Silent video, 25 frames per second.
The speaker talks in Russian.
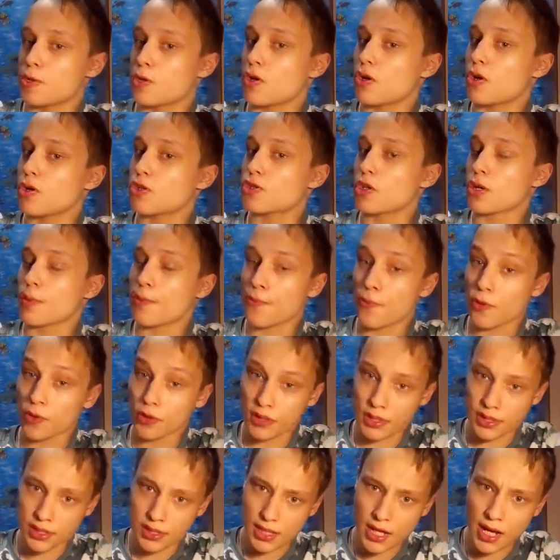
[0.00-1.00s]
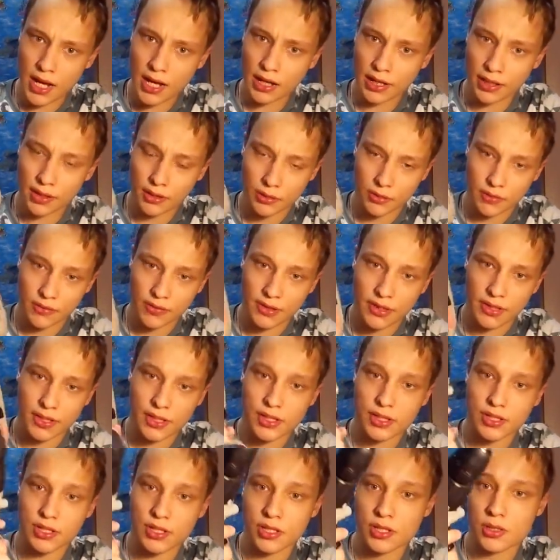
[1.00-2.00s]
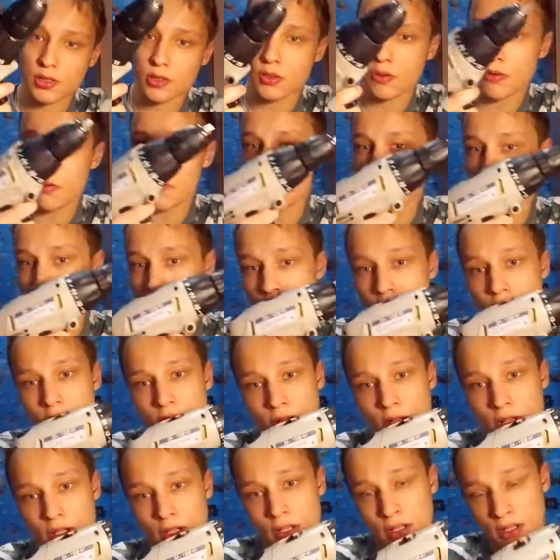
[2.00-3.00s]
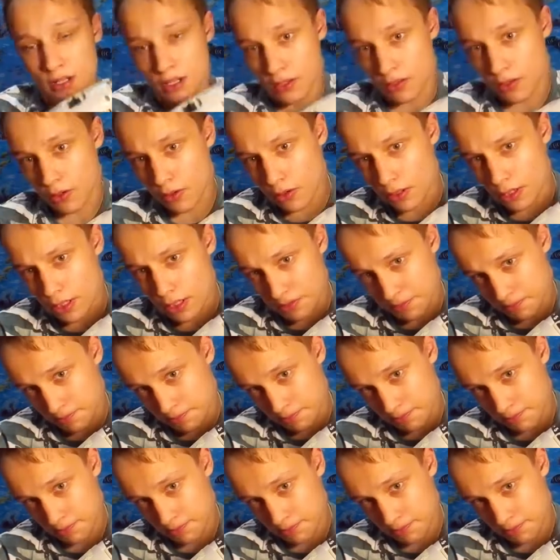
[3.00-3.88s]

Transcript: Ходжер Порт старый, но 2006 года.